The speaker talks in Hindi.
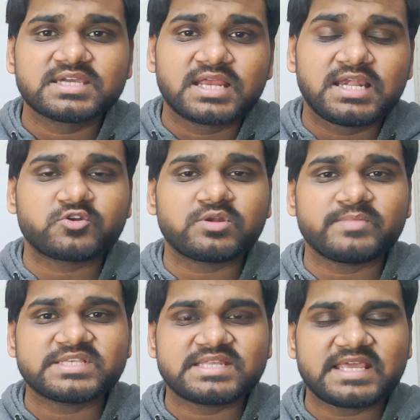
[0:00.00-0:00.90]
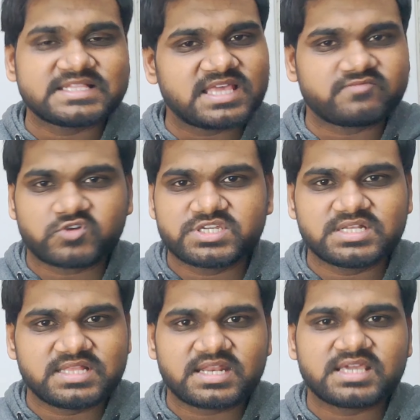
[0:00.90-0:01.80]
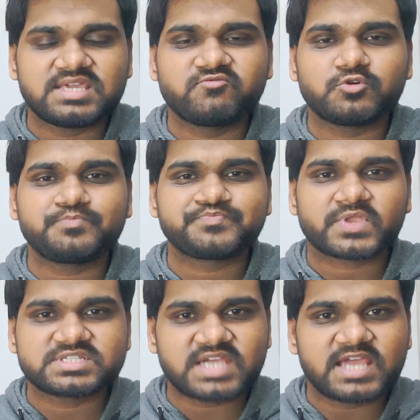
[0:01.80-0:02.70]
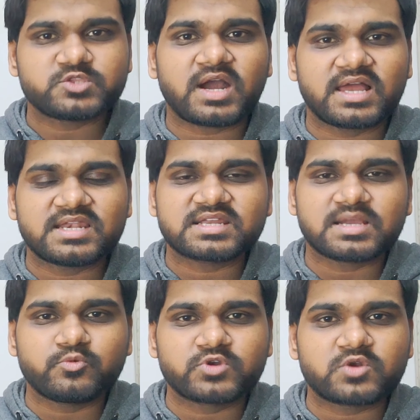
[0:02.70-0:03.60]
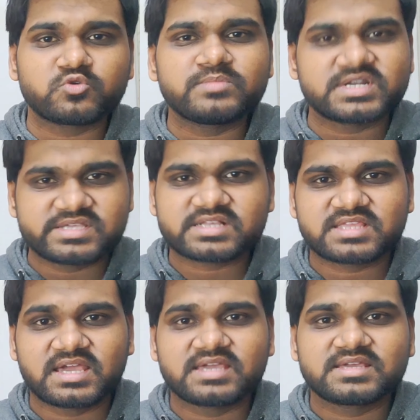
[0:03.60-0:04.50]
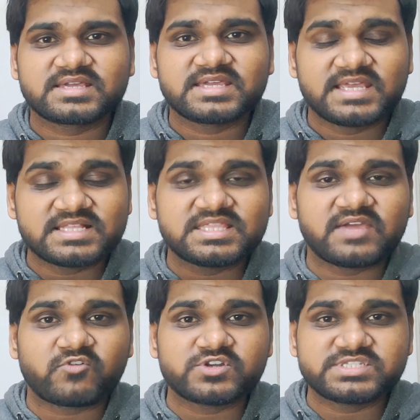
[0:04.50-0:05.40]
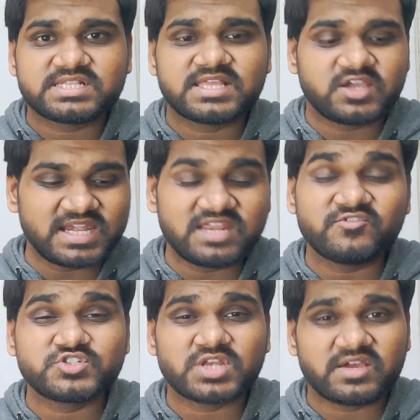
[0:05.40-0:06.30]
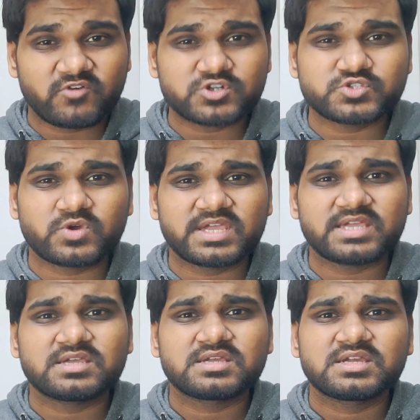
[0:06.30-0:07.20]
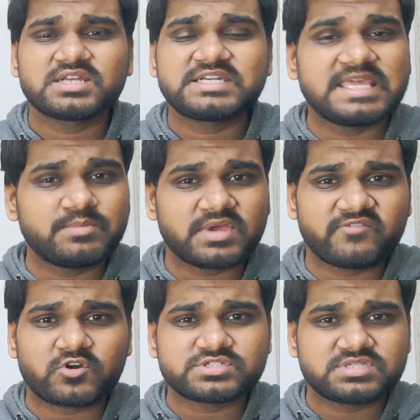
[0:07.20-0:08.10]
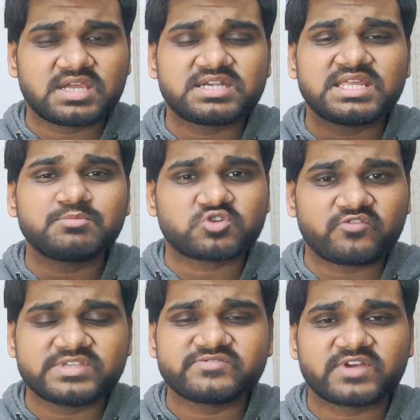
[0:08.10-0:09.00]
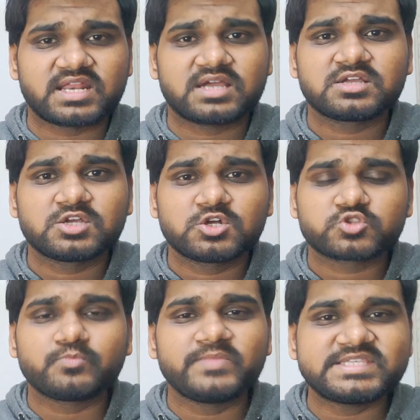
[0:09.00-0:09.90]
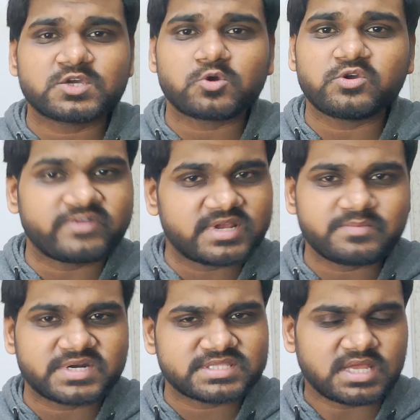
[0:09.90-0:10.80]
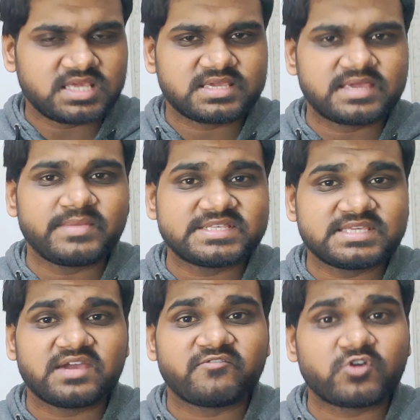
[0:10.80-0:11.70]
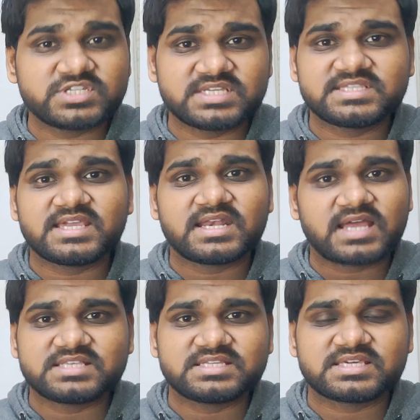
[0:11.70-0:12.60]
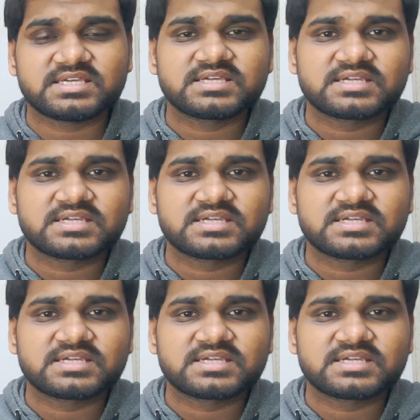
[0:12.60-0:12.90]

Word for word: लियोनल मेसी ने इतने अवार्ड जीत लिया ना कि वो चाहे तो हालन का पूरा रूम भर सकता है इतने अवार्ड जीत लिया इंडिविजुअल अवार्ड्स हो गए टीम अवार्ड्स या टीम ट्रॉफीज़ वगैरह तो मेसी को कोई फ़र्क पड़ता नहीं कि मेसी ये अवार्ड जीते या ना जीते